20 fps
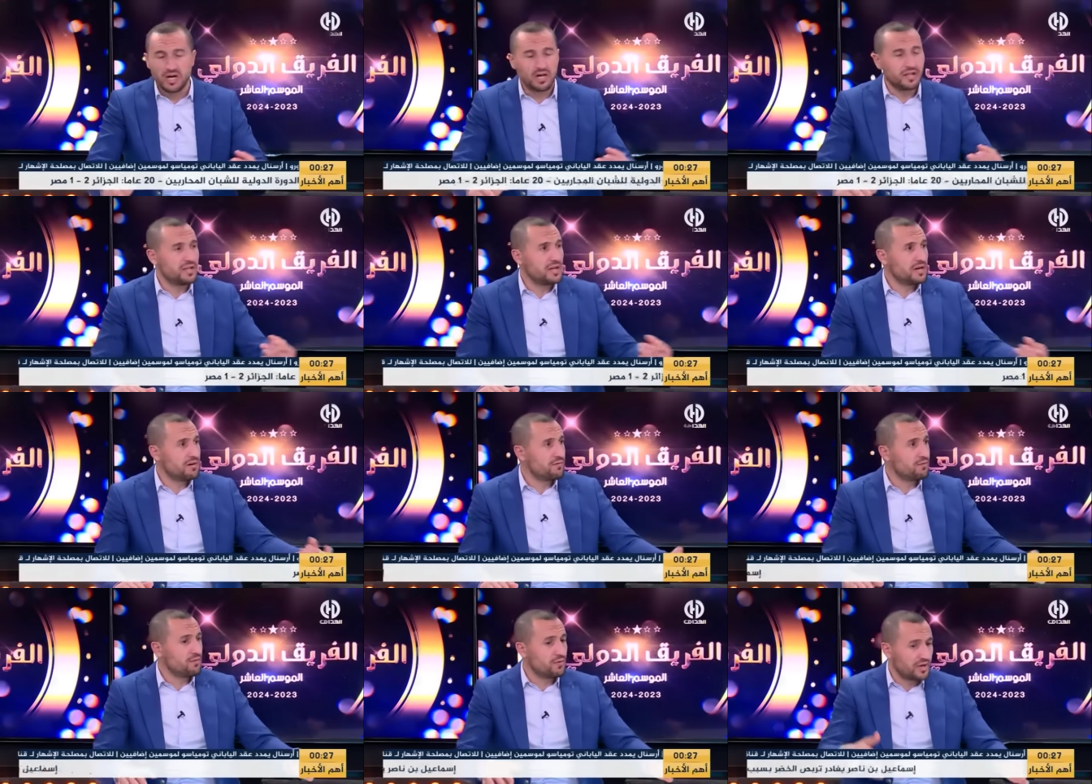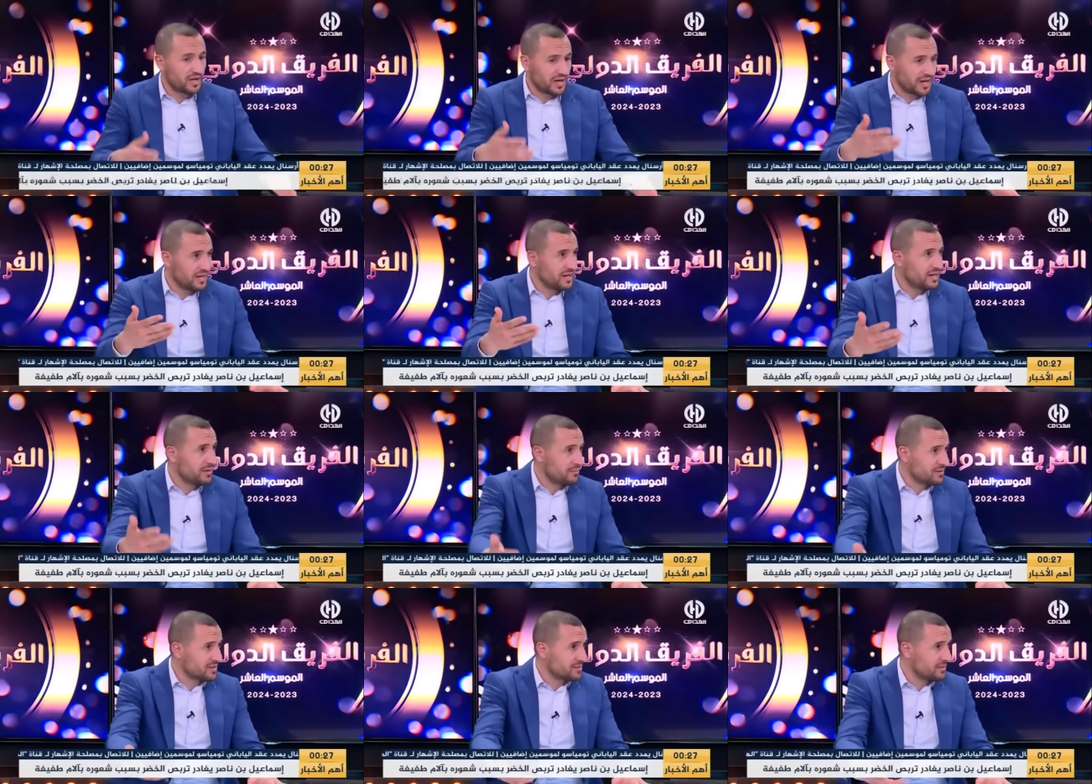اهداف ويخلي
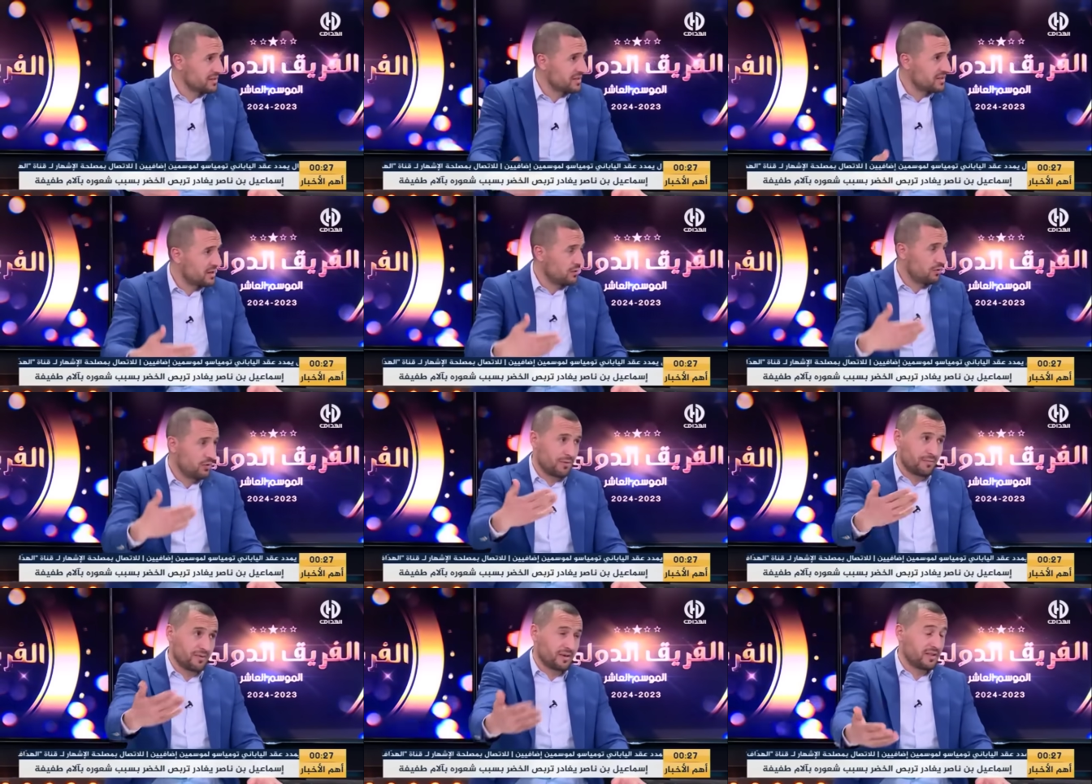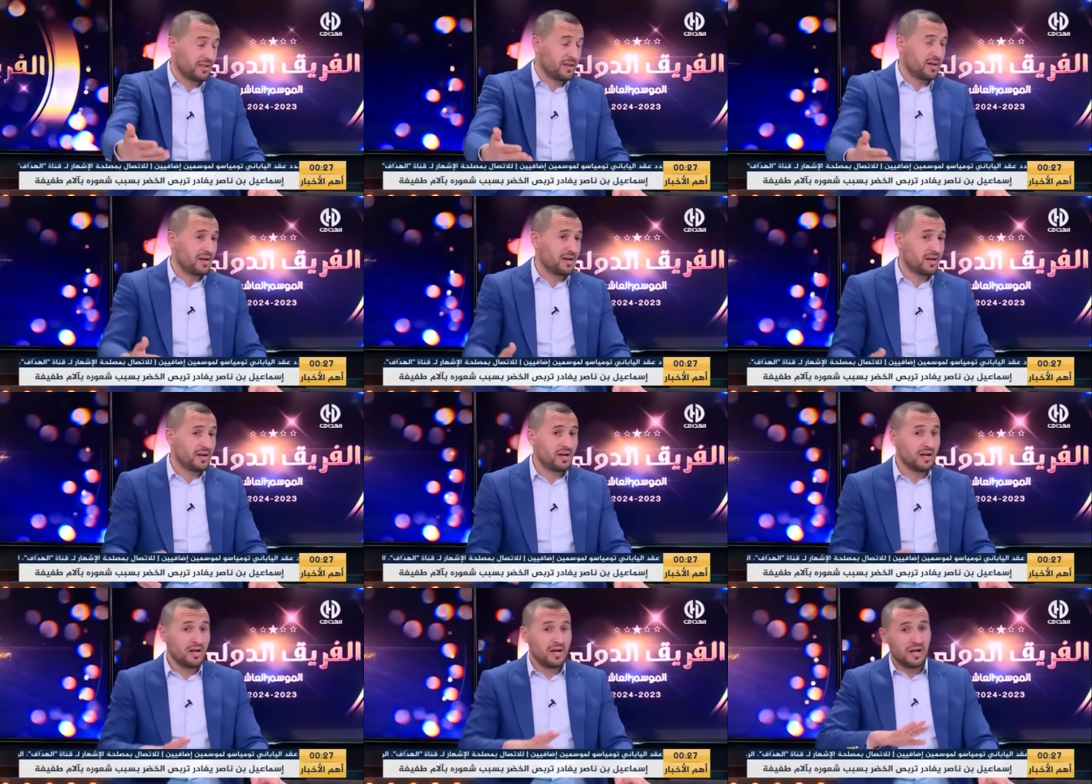البصمه تاعو عبر التاريخ